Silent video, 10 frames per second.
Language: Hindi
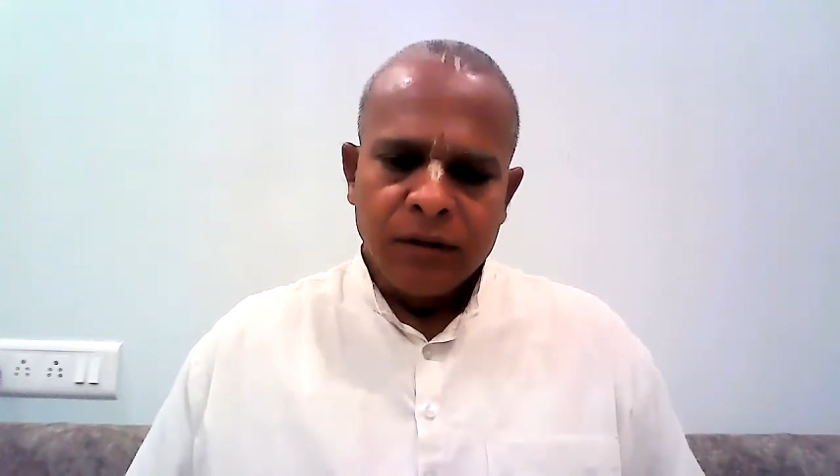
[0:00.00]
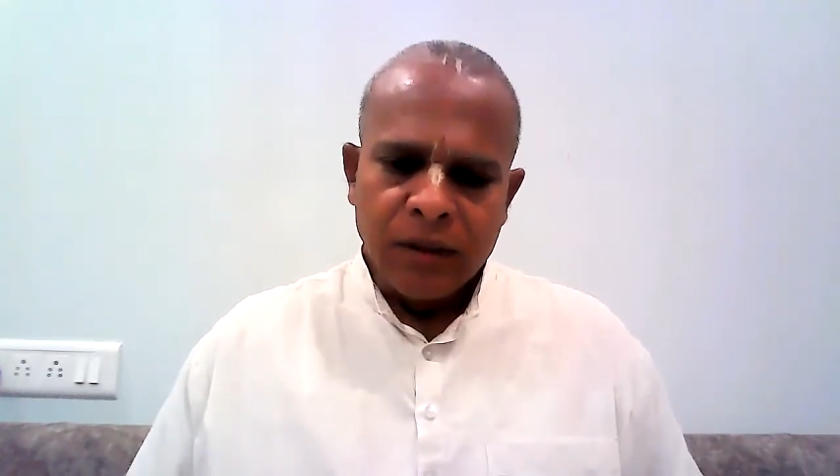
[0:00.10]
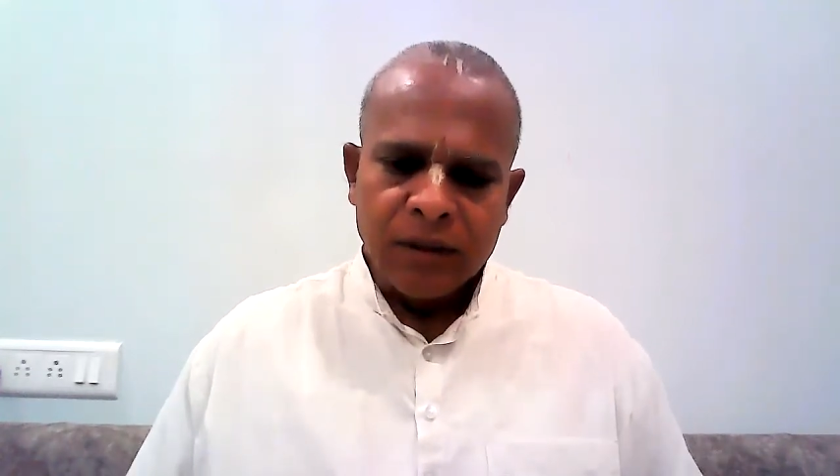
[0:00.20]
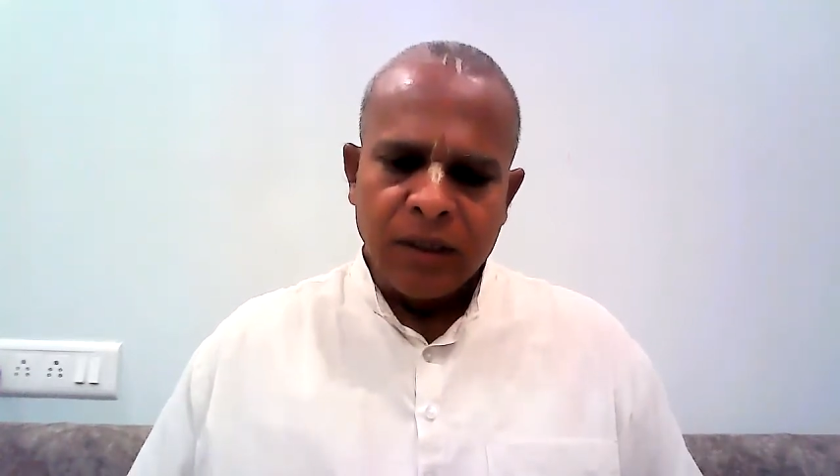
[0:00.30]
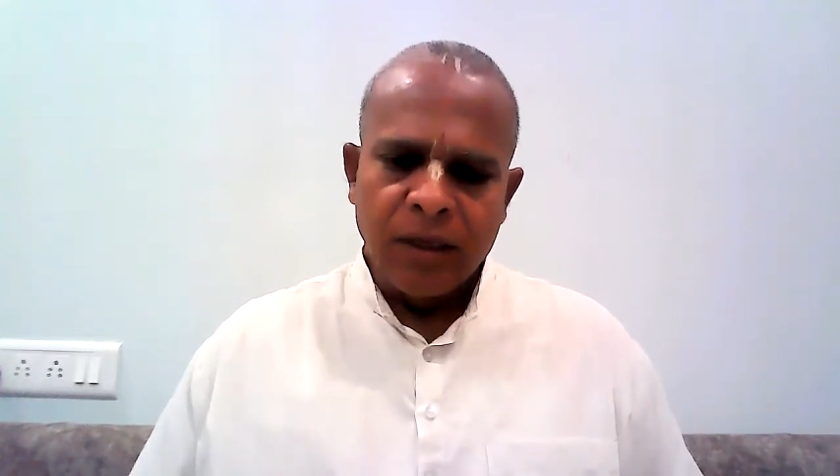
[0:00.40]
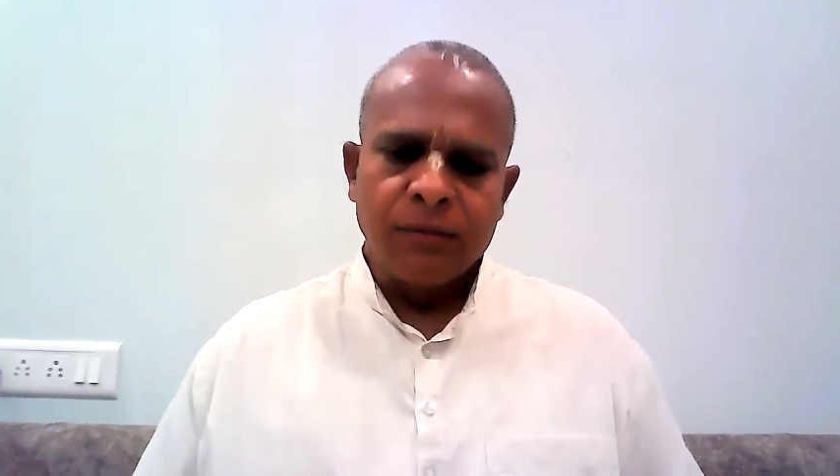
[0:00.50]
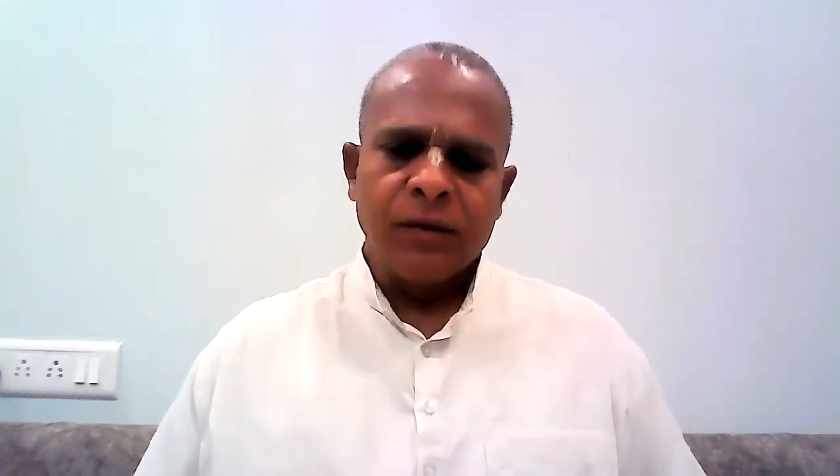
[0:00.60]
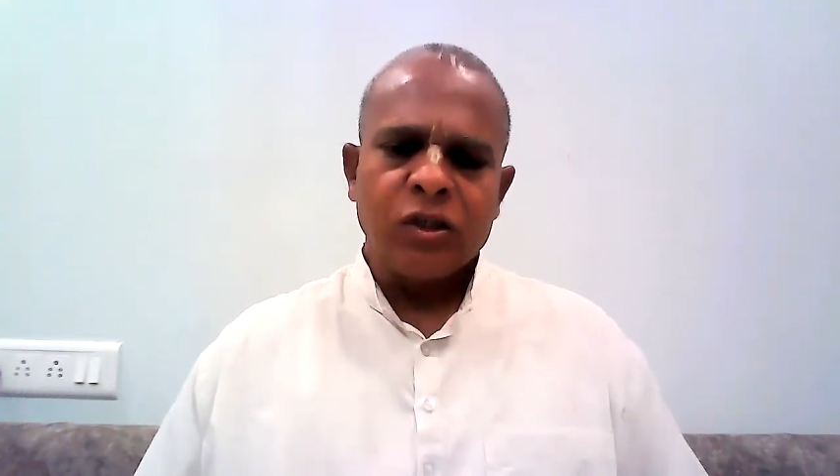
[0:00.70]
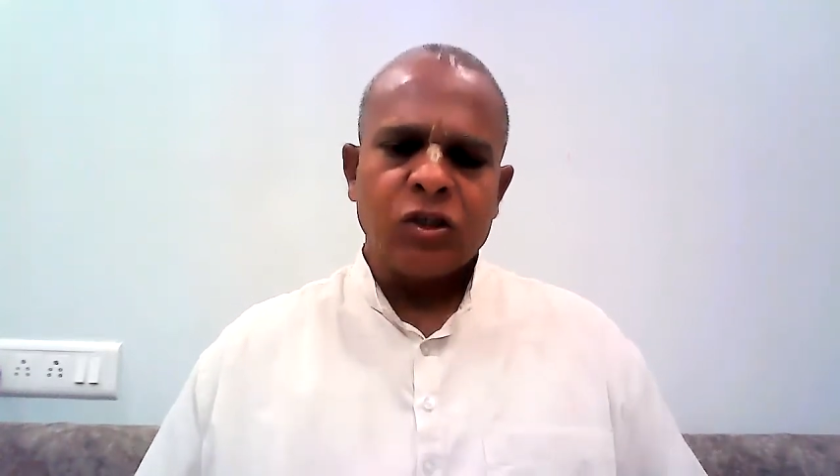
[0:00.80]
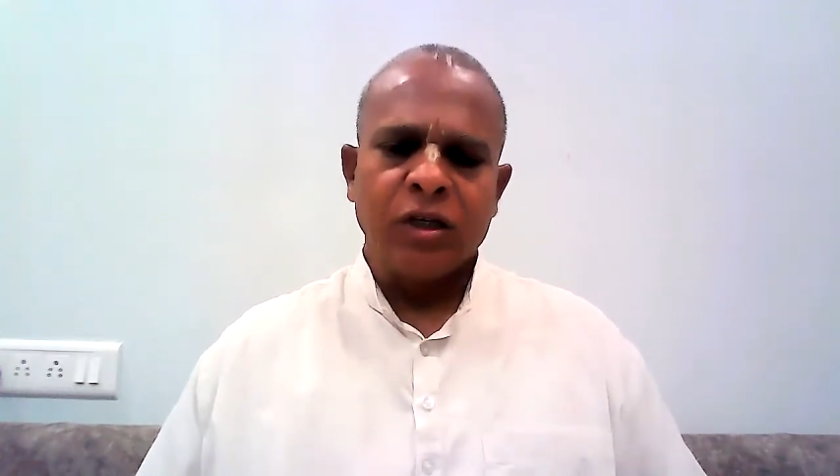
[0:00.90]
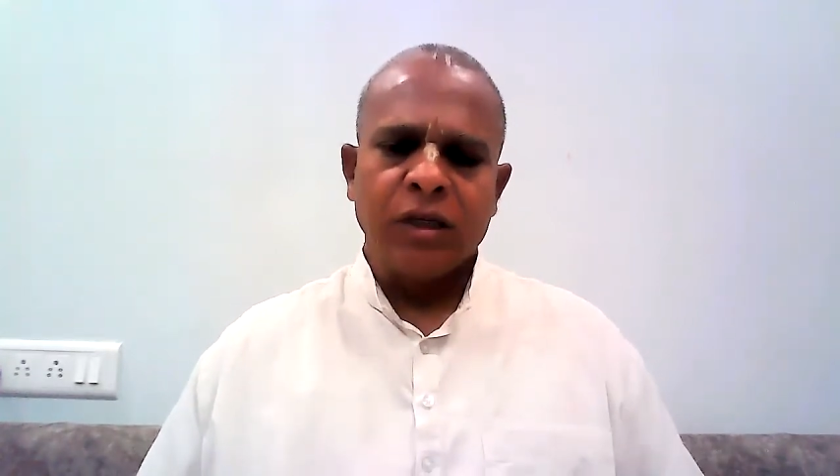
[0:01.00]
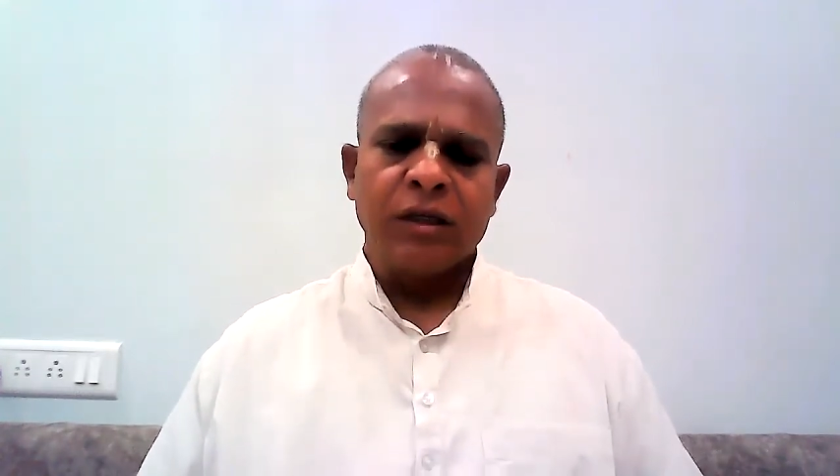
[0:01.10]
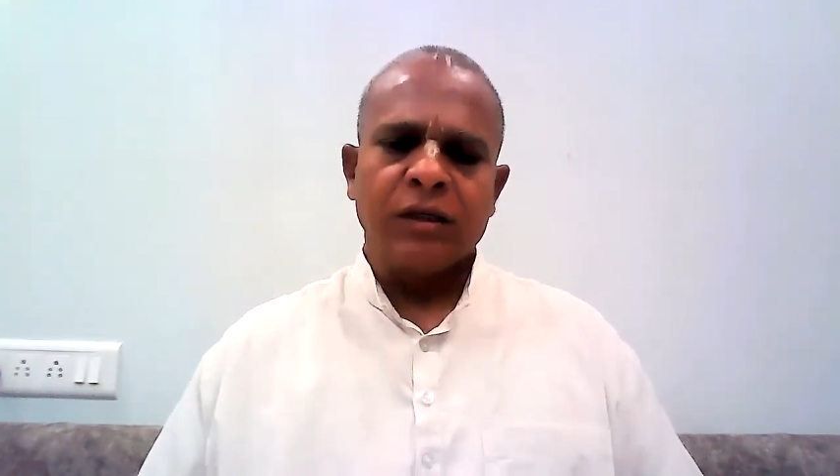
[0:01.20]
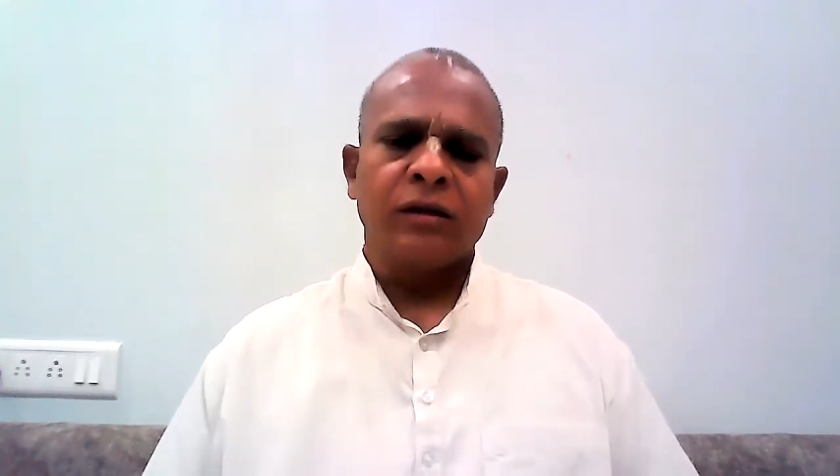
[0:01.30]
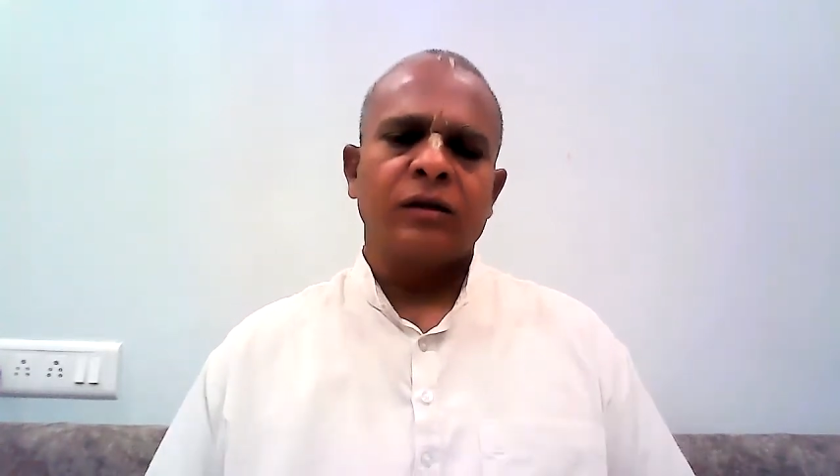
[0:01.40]
तीर्थम श्री
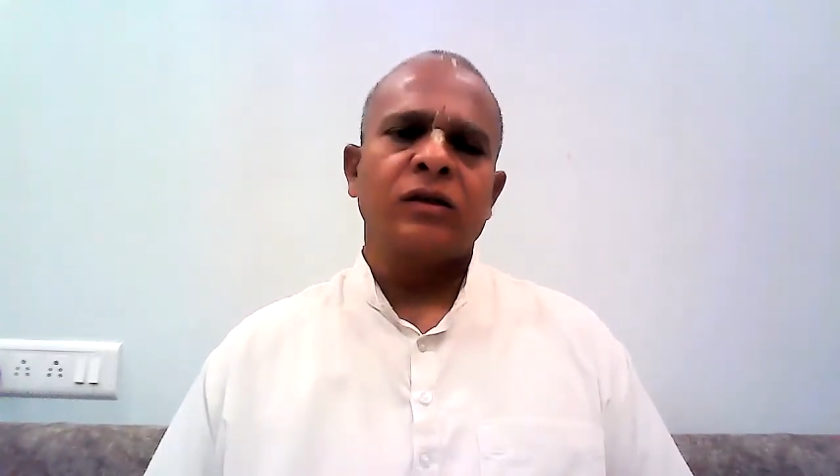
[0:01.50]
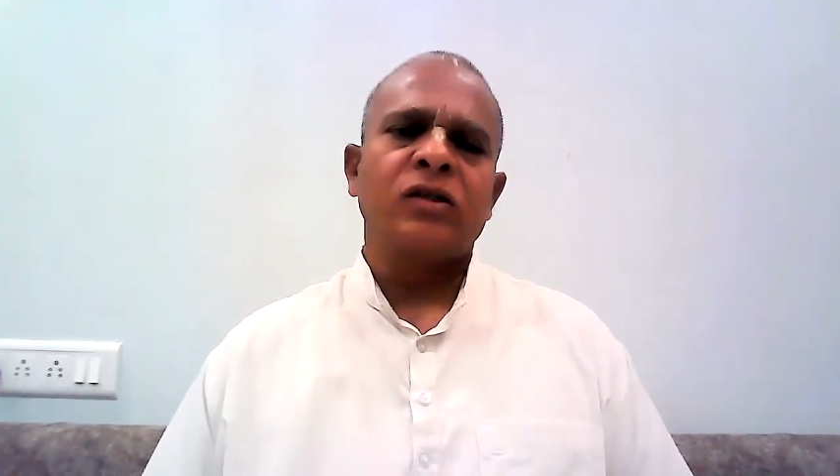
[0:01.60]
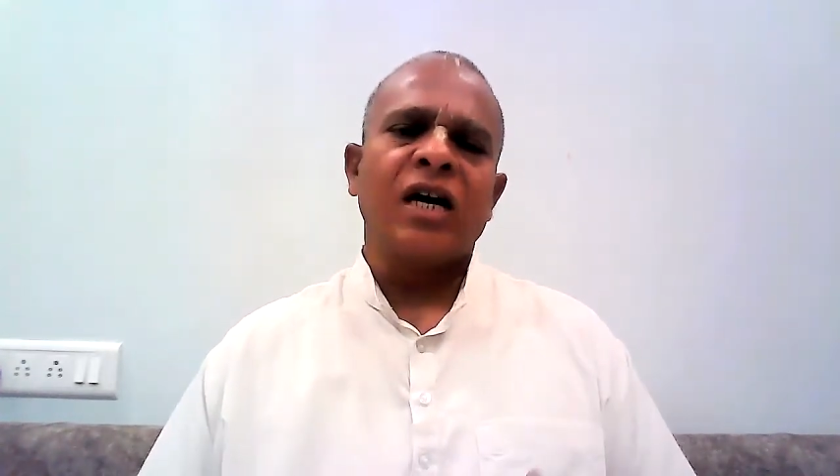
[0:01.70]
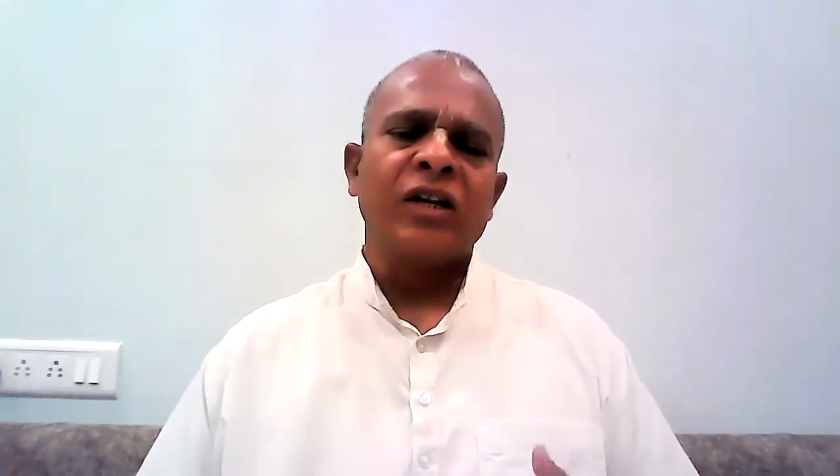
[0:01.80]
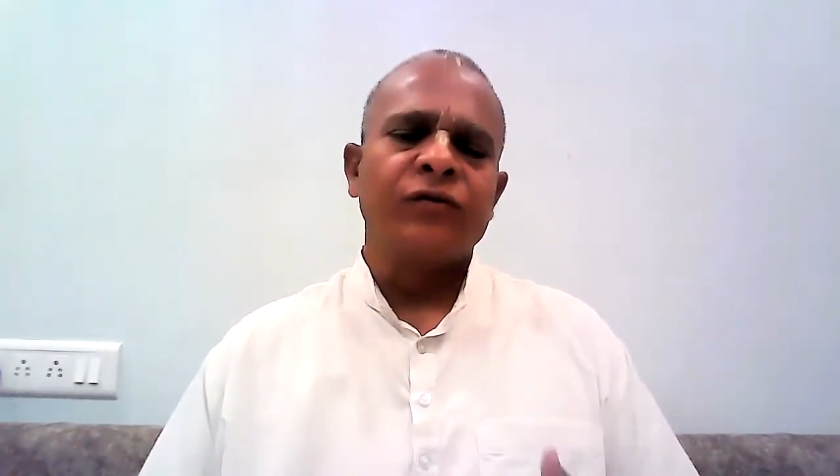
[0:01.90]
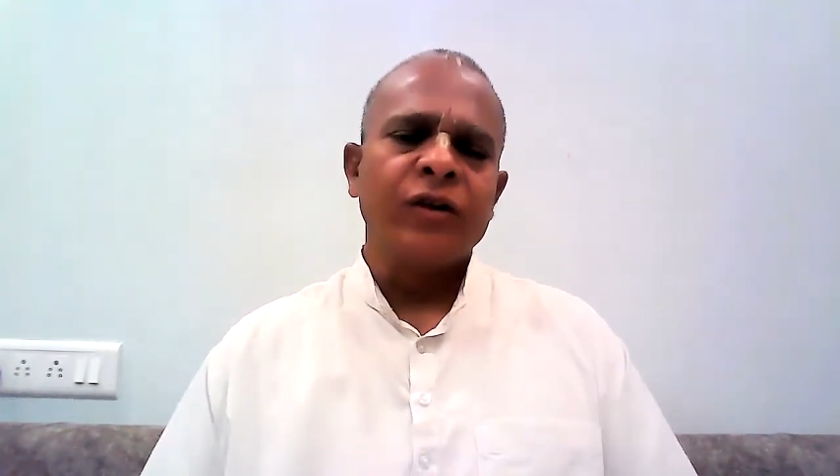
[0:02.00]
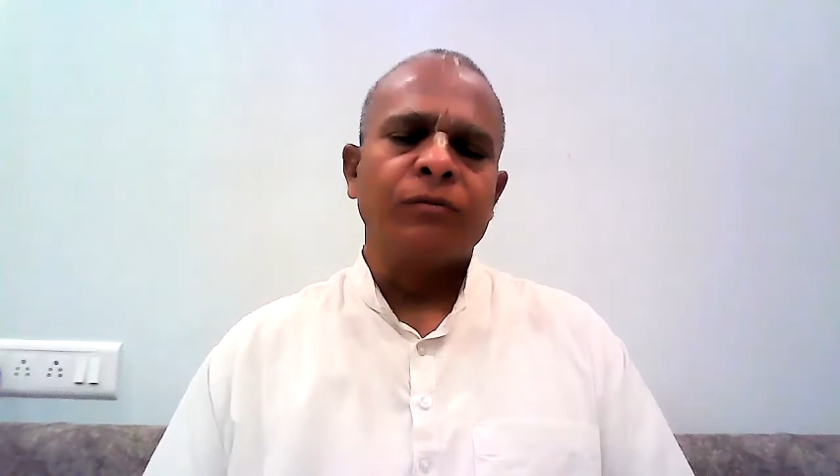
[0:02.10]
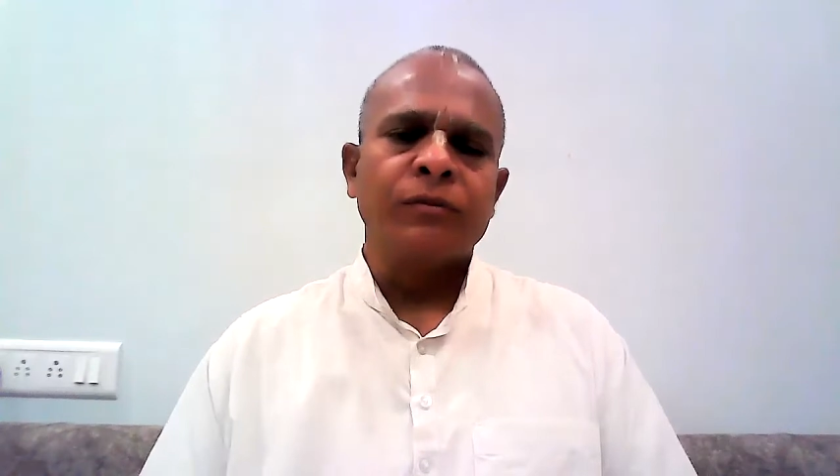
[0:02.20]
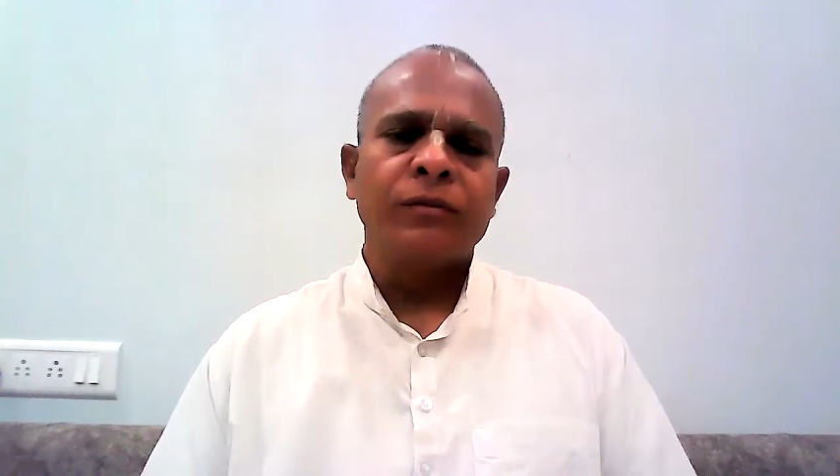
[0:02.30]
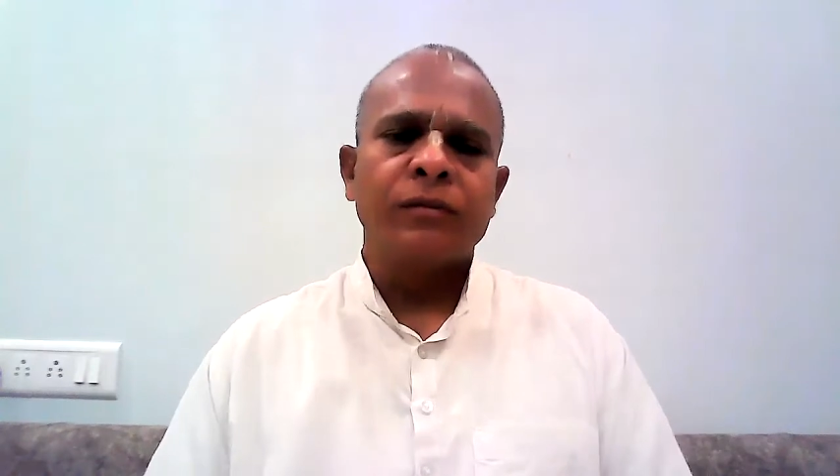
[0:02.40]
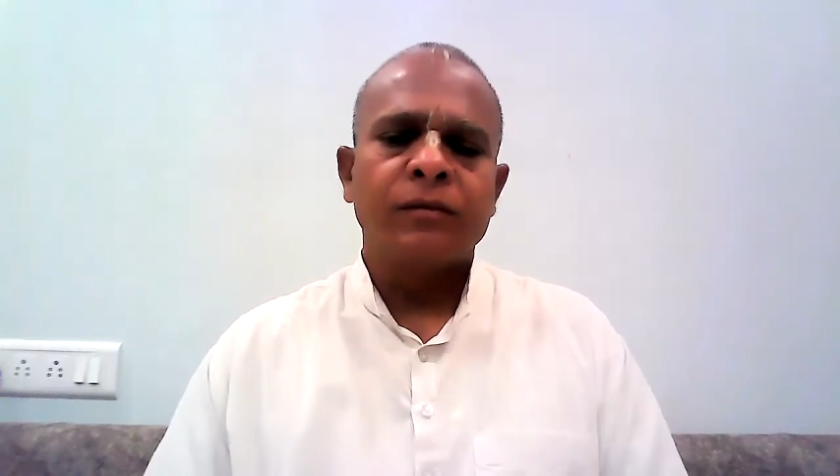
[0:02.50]
जानवीम